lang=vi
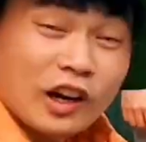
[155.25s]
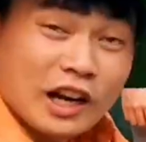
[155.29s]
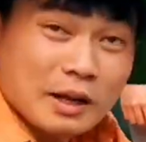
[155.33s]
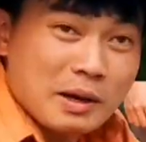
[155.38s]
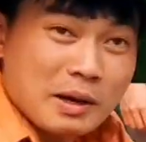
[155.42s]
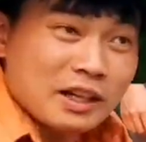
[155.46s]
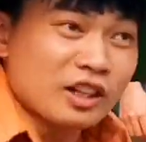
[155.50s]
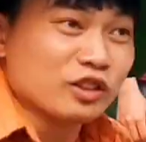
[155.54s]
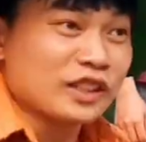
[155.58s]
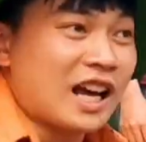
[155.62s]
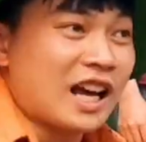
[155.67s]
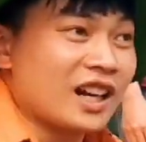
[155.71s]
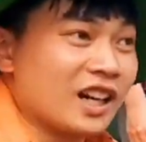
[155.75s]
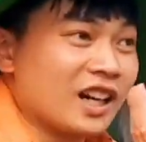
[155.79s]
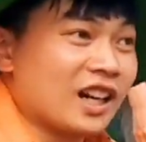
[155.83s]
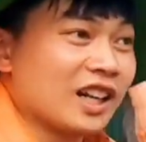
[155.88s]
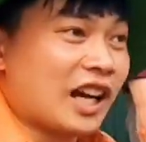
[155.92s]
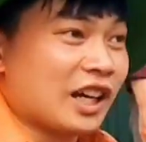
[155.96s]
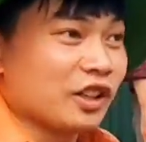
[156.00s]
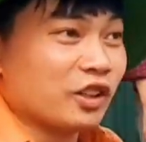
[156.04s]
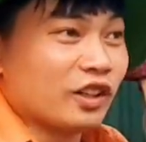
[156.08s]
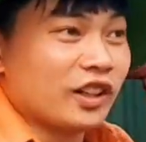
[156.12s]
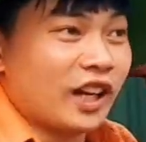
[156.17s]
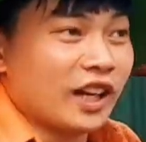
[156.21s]
nó lại bắt đầu xa lơ
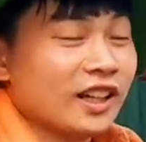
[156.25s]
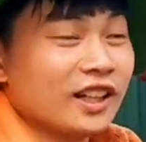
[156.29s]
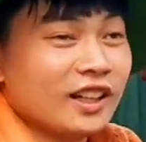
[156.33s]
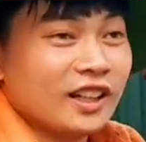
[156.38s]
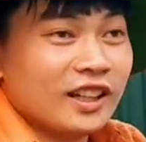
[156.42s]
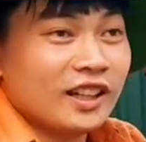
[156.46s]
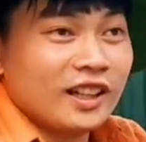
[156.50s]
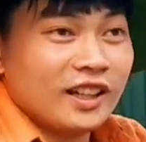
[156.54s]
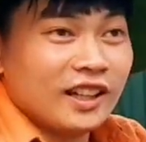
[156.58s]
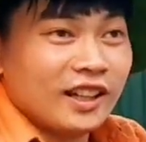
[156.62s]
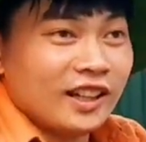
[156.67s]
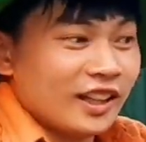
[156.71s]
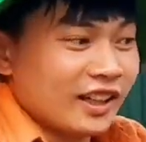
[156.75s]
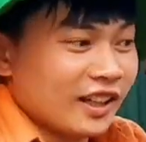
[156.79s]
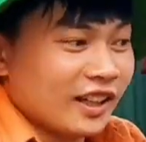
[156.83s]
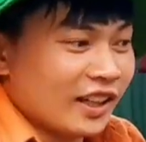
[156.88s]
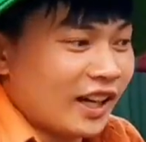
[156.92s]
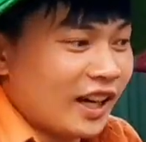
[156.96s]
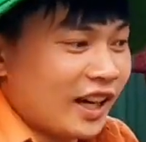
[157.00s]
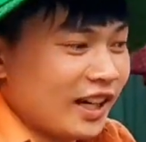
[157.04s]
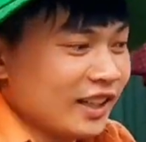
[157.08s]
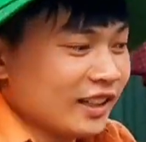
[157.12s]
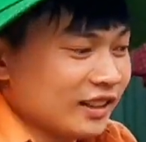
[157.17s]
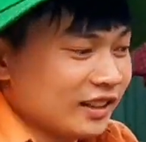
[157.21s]
lại rồi này
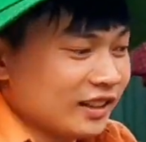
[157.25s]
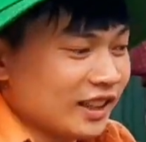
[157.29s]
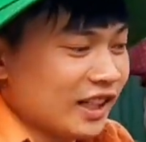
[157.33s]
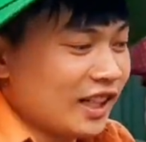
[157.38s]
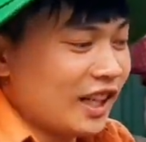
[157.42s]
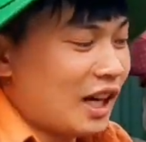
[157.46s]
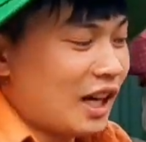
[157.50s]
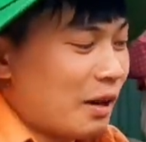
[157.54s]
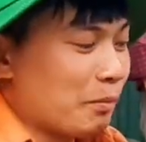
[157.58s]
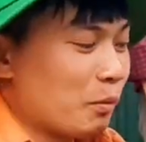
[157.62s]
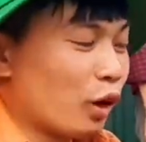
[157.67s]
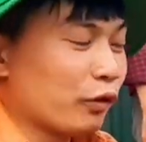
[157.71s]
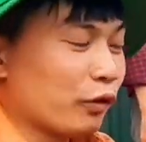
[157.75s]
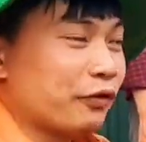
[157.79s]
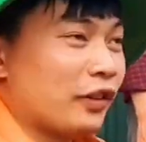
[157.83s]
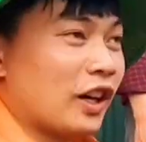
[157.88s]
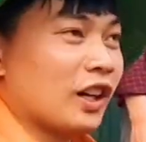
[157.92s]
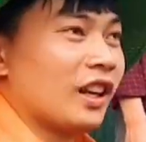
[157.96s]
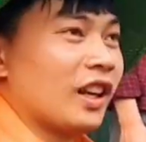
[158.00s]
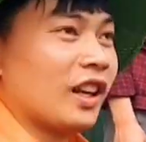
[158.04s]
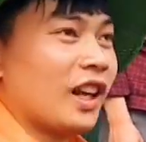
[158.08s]
đấy thì là một phần